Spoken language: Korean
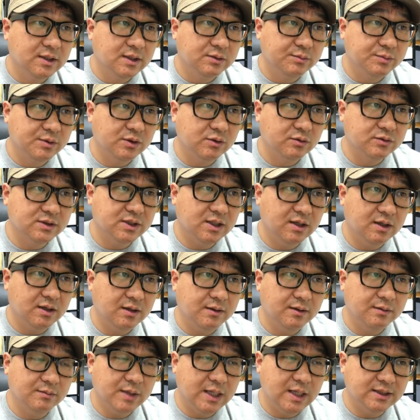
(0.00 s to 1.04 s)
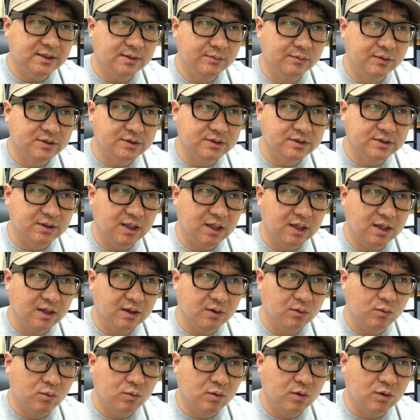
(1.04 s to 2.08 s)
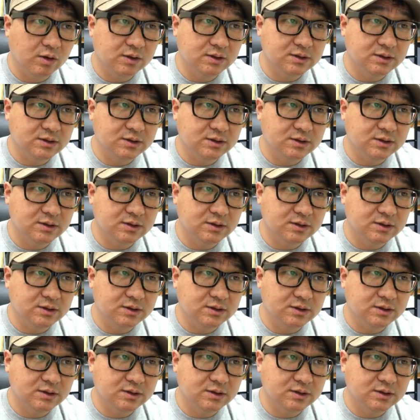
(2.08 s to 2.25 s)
비동사 항상 못 쓴다. were를